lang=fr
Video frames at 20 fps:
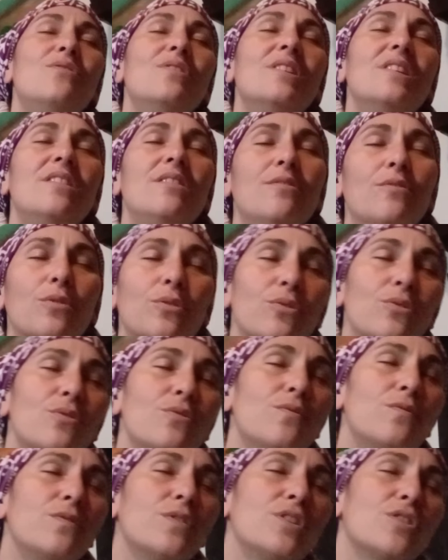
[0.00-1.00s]
le livre
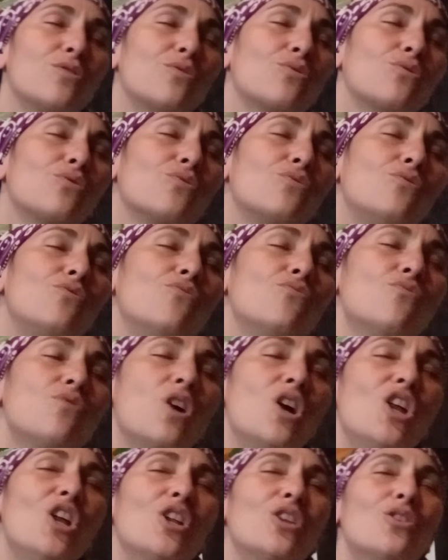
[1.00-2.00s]
de vie, je te loue
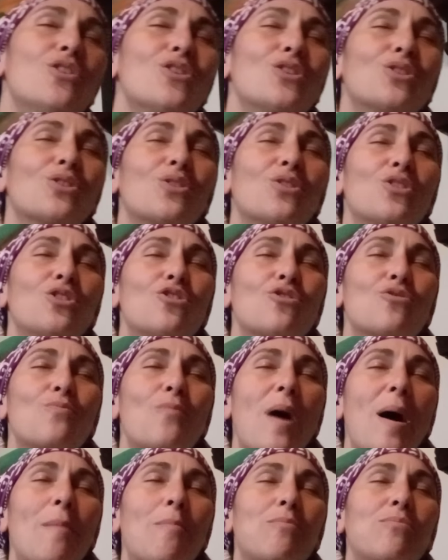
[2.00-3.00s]
de ce que tu
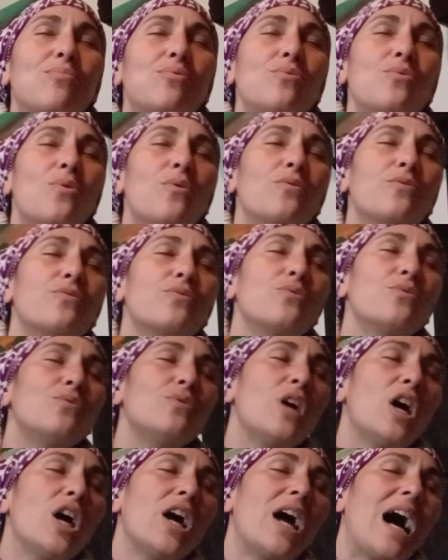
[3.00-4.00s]
m'as
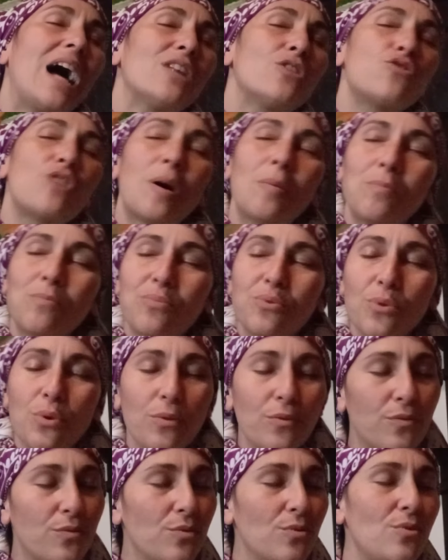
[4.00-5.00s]
pourvu, tu as
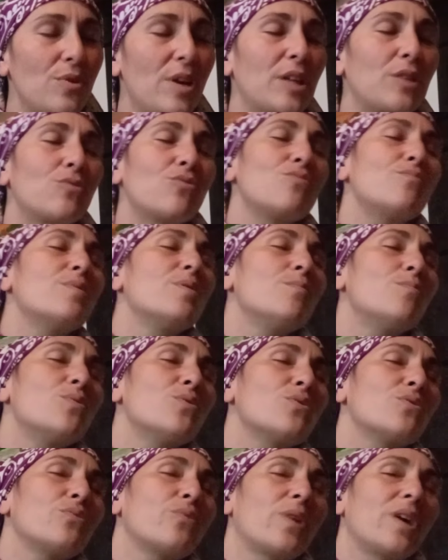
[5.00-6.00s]
pourvu à tous mes
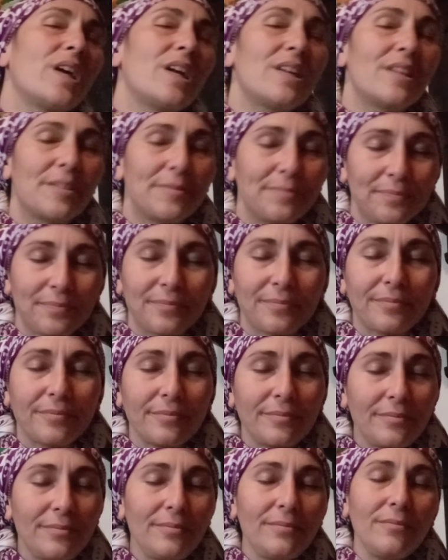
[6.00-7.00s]
besoins
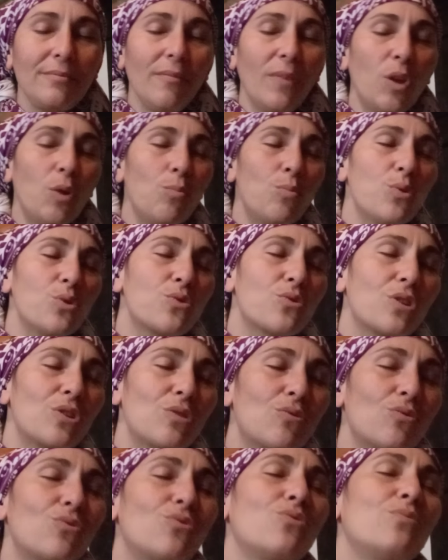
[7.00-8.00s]
aux besoins
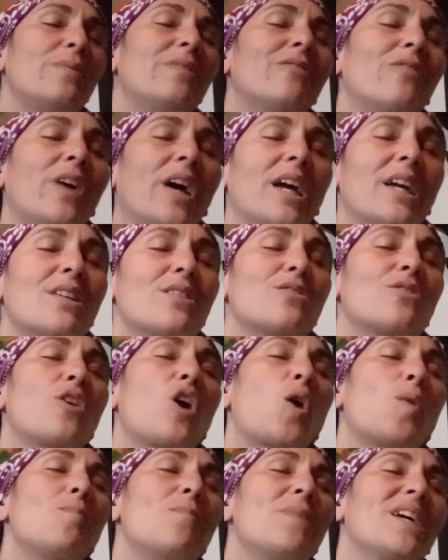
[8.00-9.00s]
de tous mes frères et
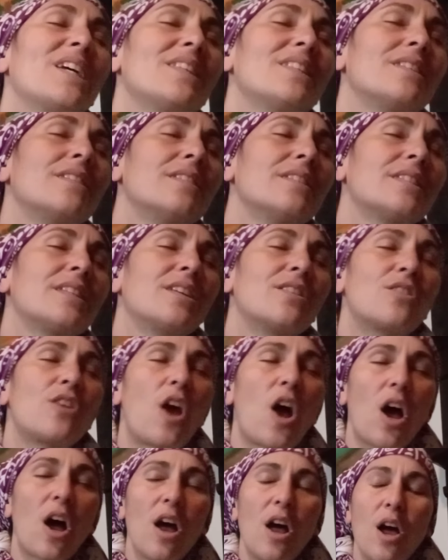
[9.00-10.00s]
sœurs. Merci
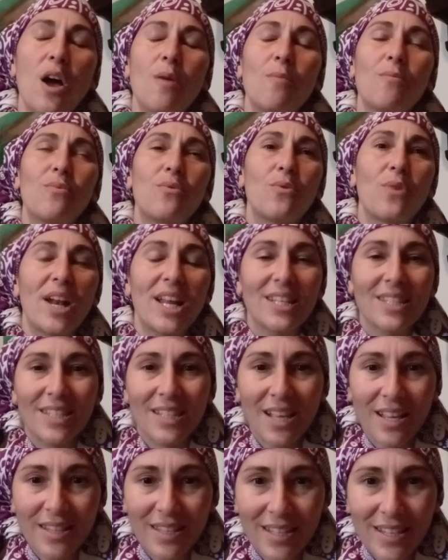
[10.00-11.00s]
Seigneur pour la
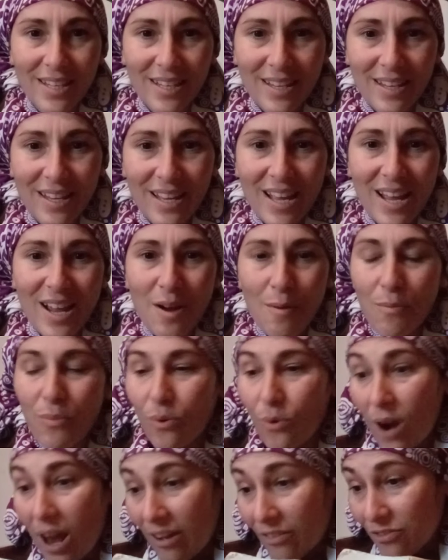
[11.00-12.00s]
santé,
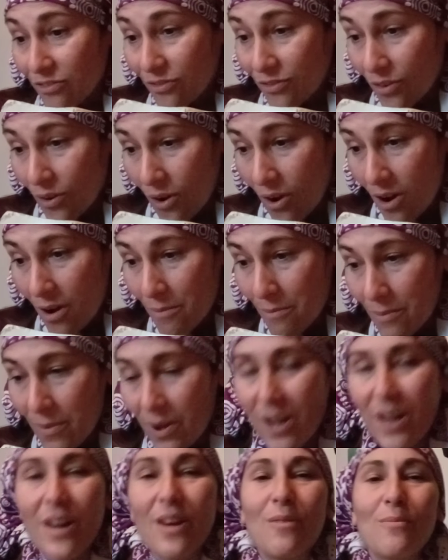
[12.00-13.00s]
pour la forme,
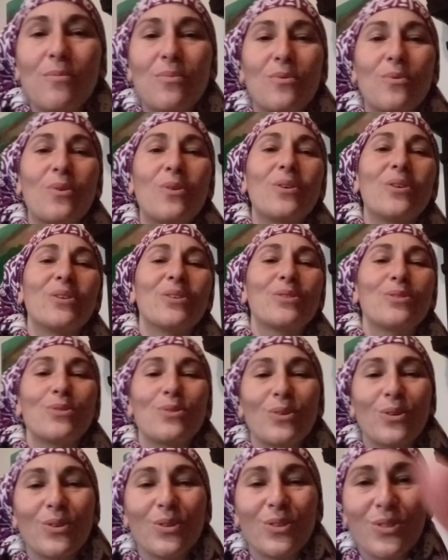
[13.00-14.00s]
pour euh,
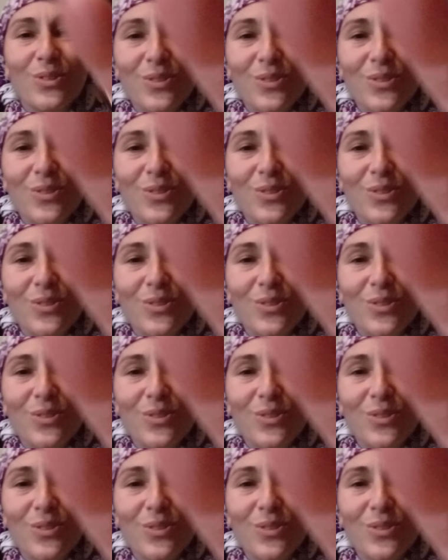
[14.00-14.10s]
ce que